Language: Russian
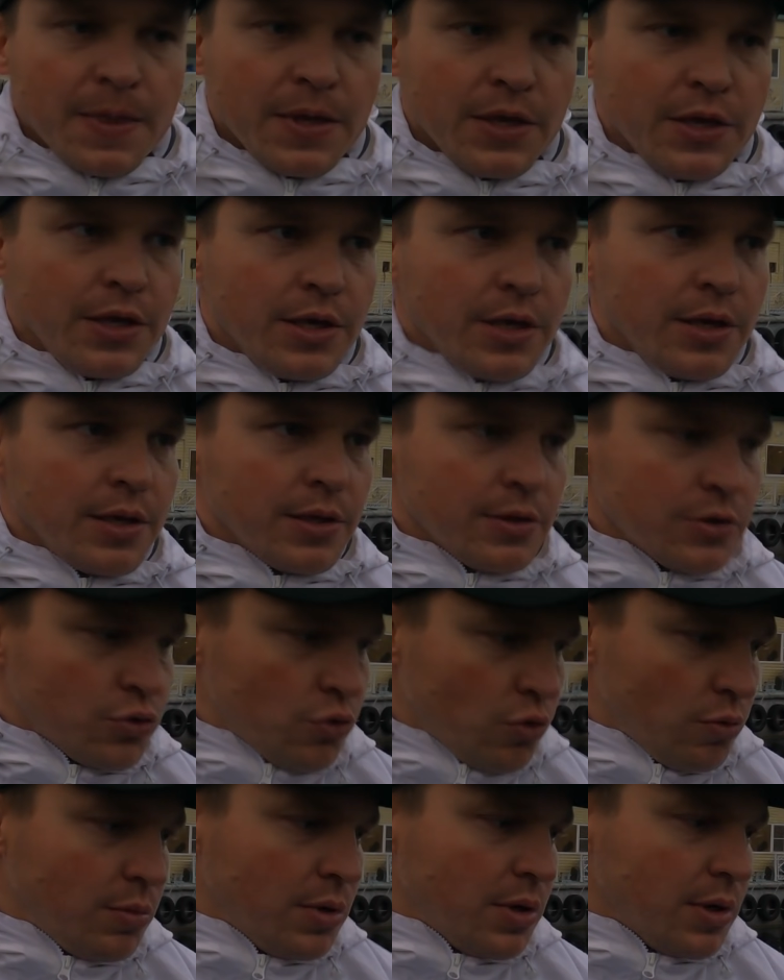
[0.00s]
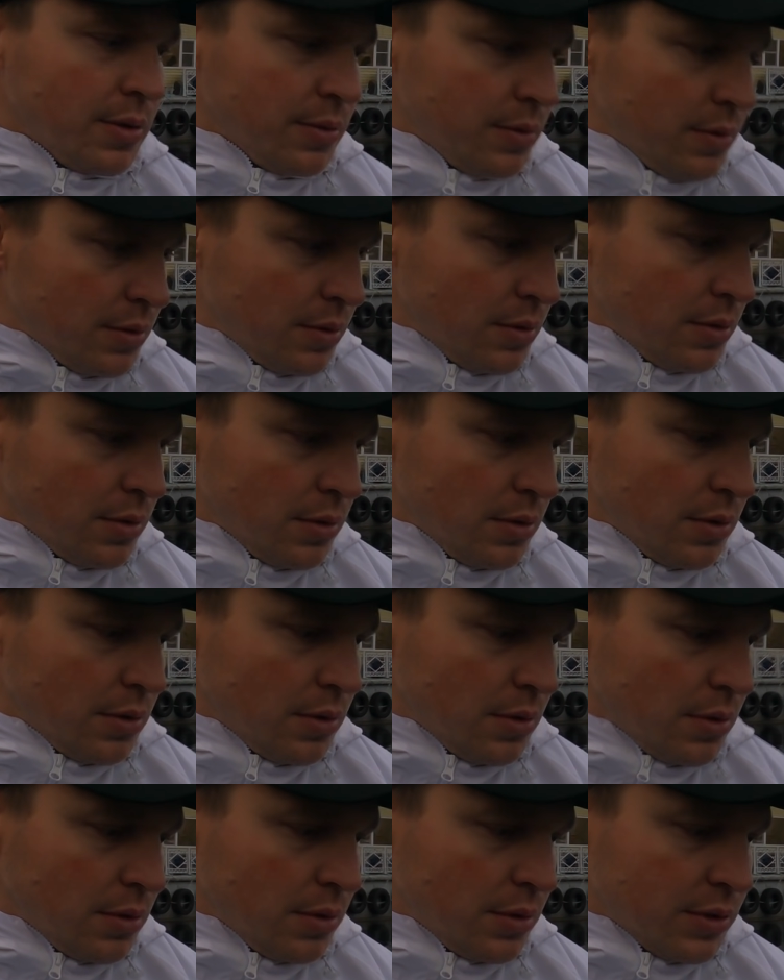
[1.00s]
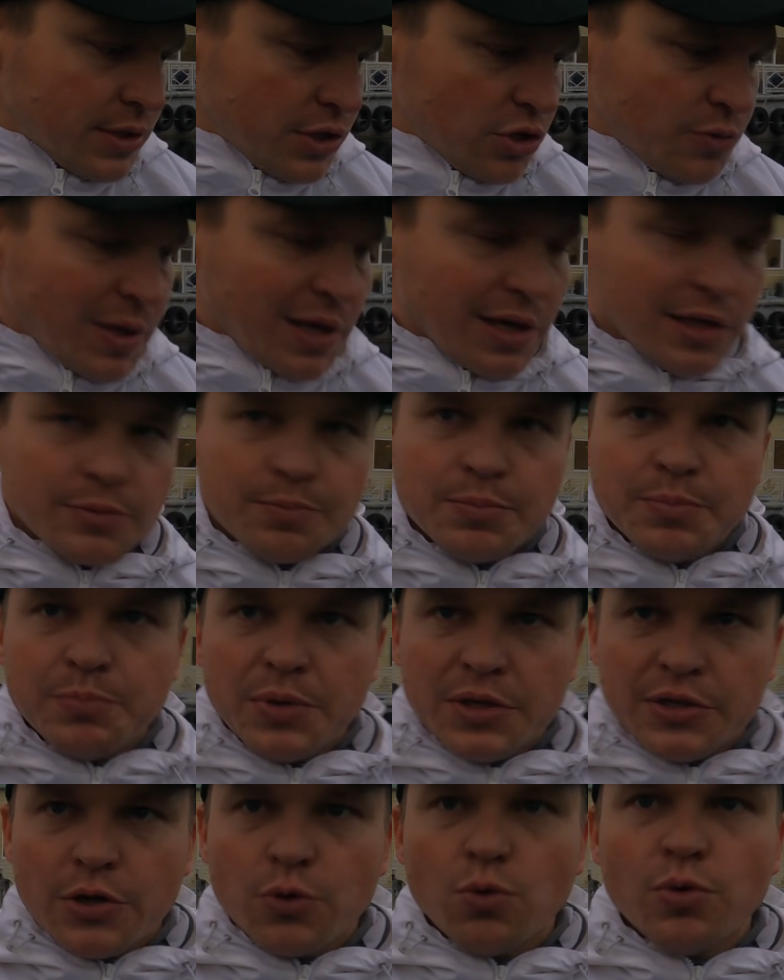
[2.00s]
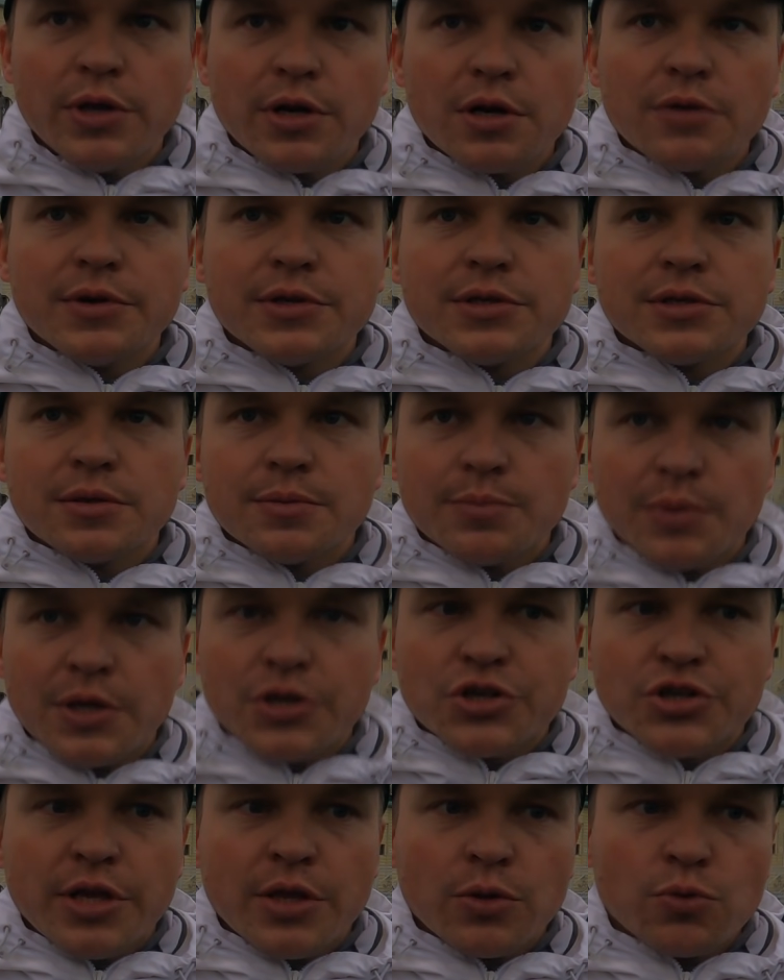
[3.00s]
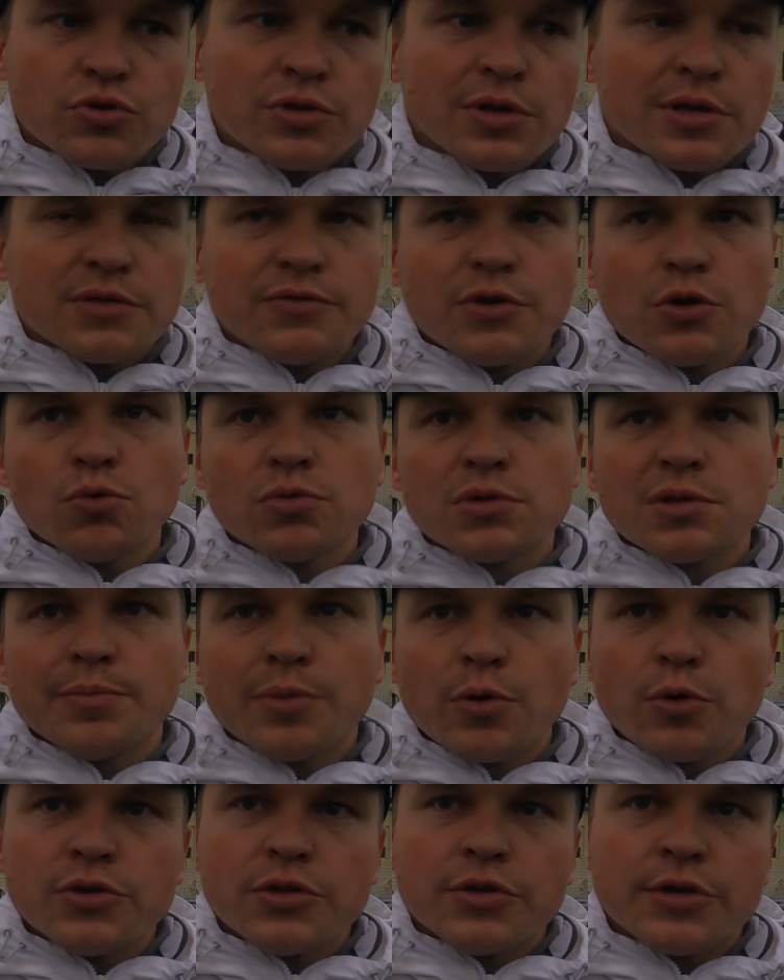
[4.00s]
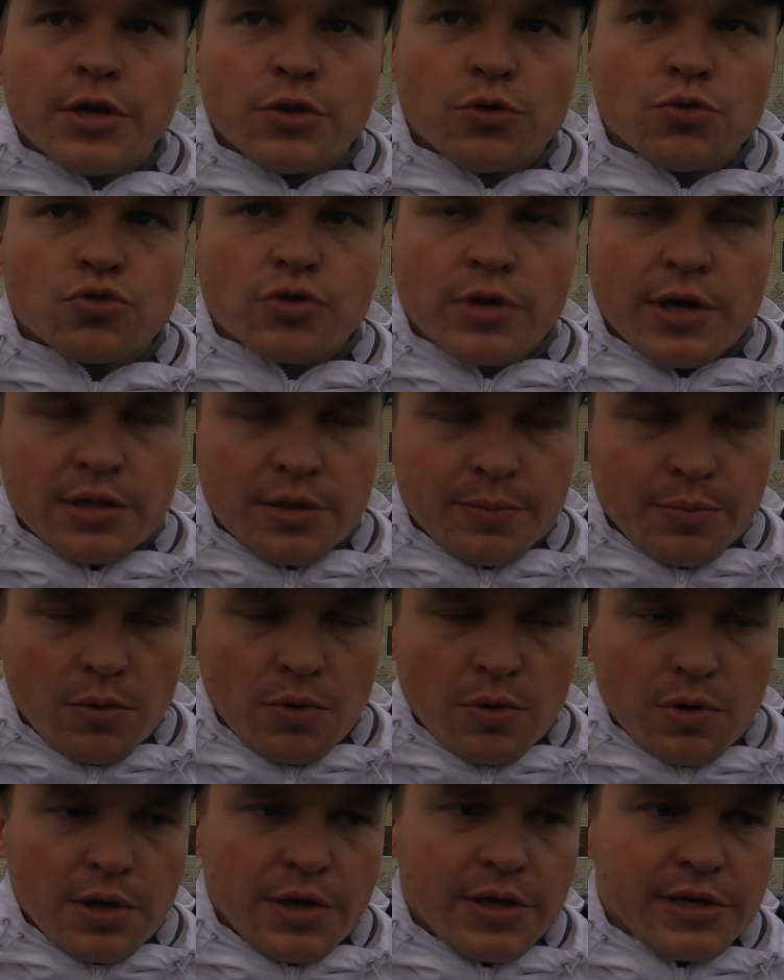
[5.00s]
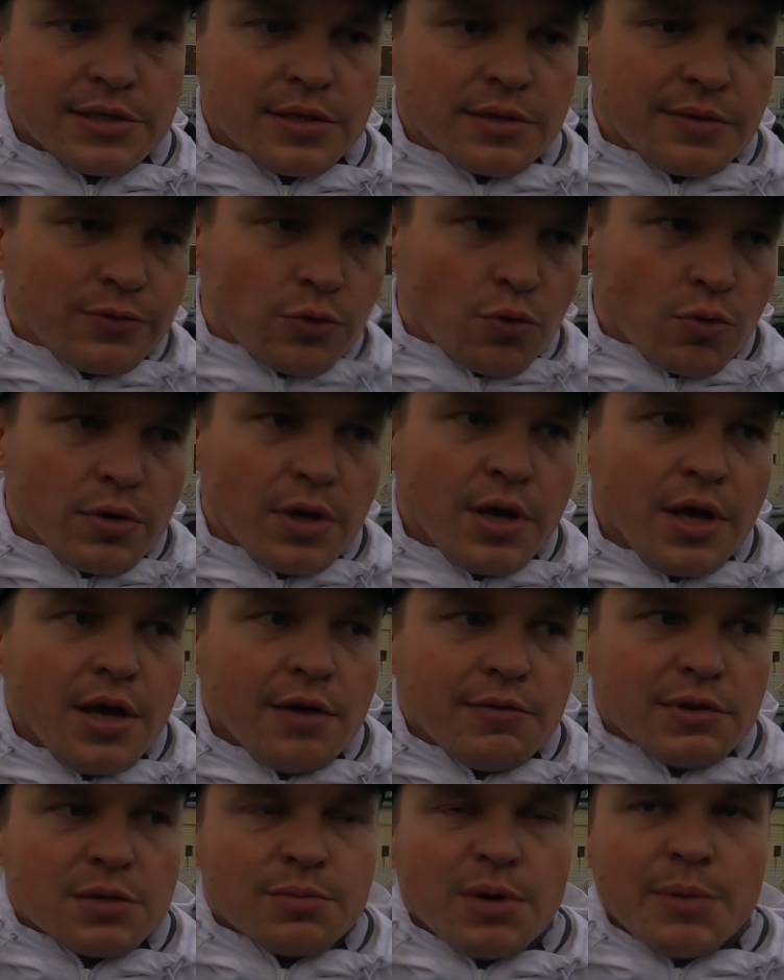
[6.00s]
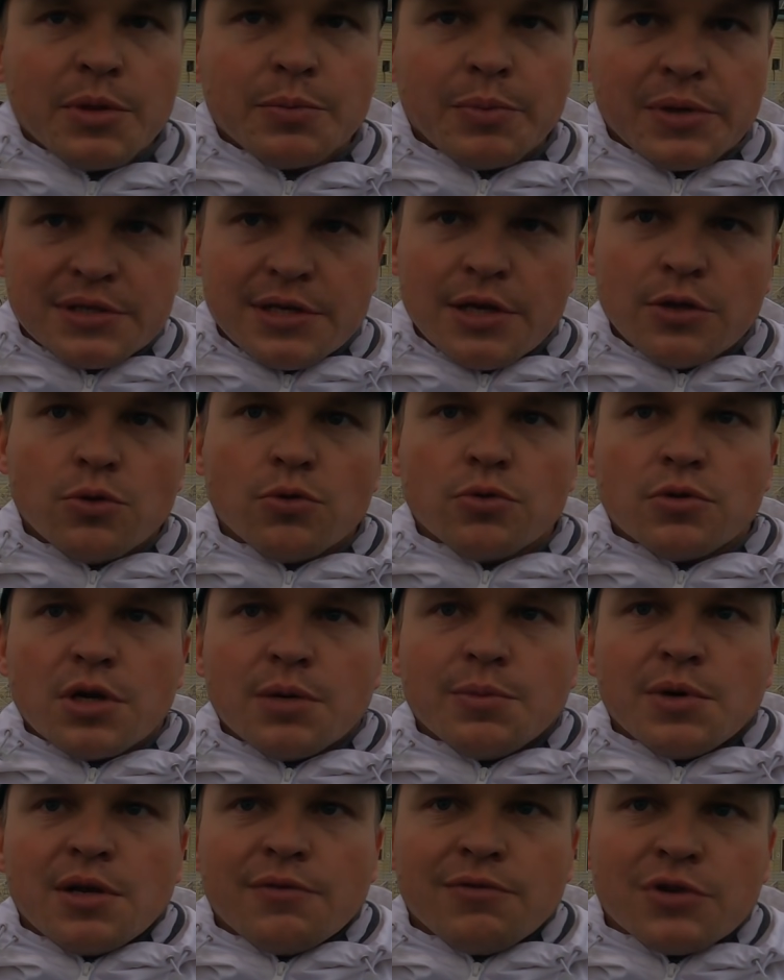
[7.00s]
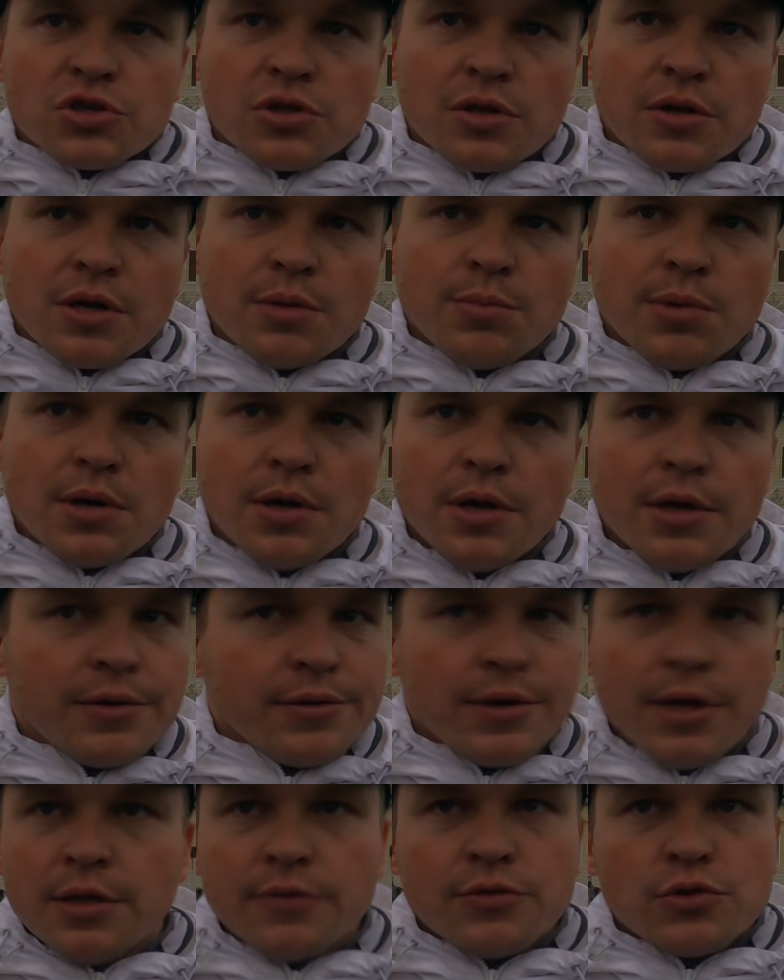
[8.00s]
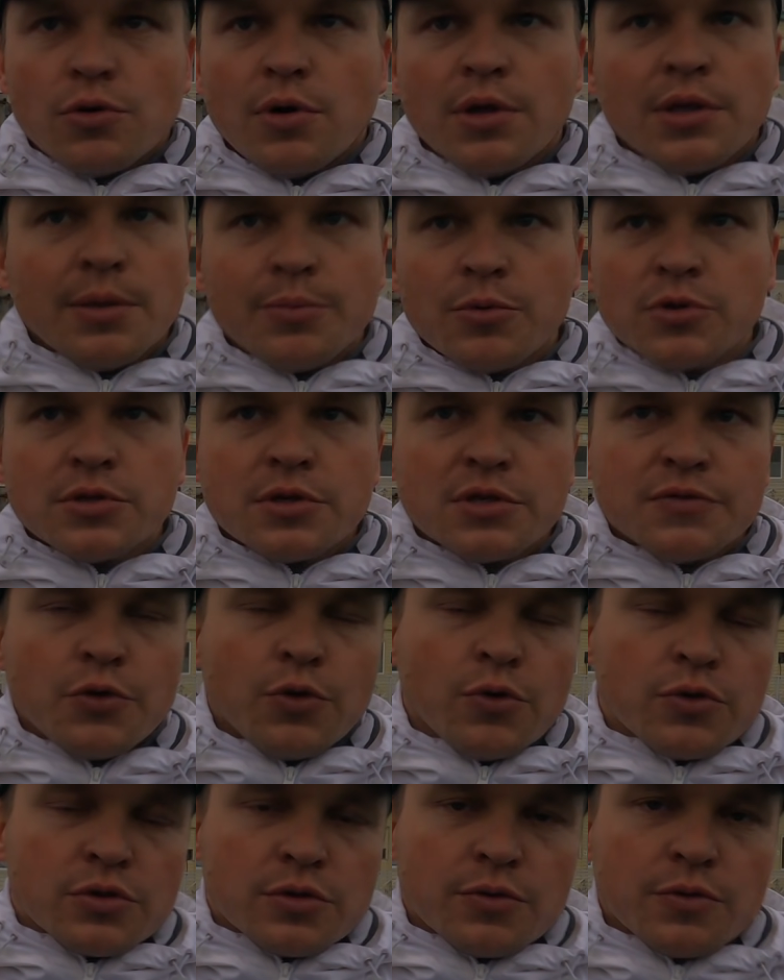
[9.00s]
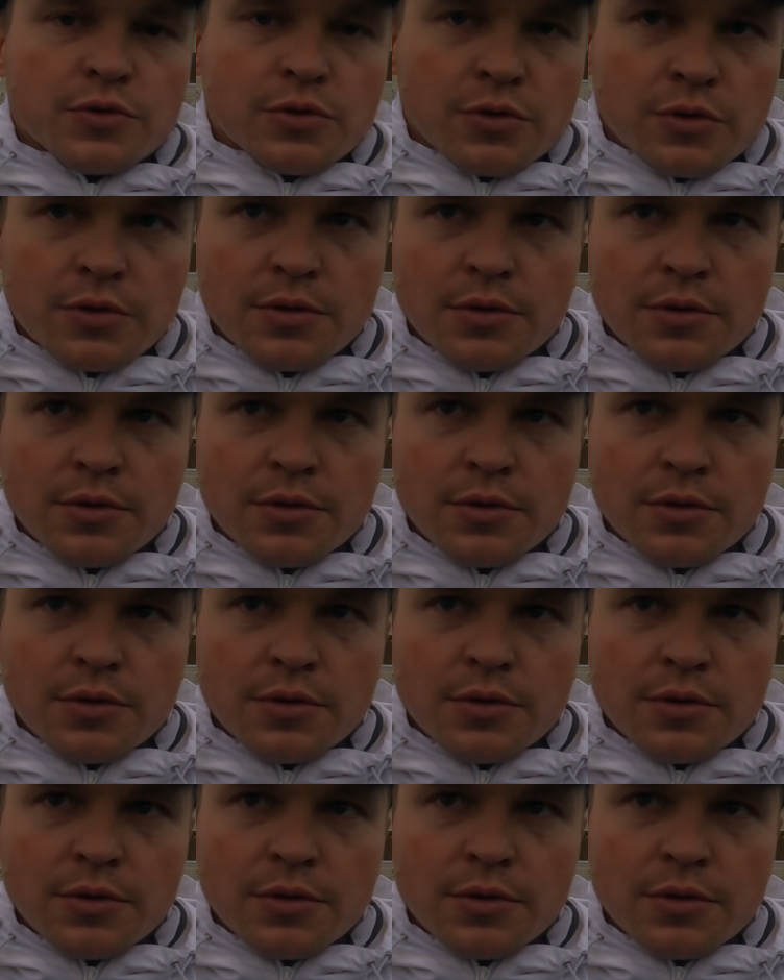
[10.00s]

И чтобы, э, скажем так, отрегулировать положение, нужно развернуться, бросить катушку, а это плохо. Если вдруг в этот момент преследует рыба или вышла рыба, это все, она просто развернется и уйдет.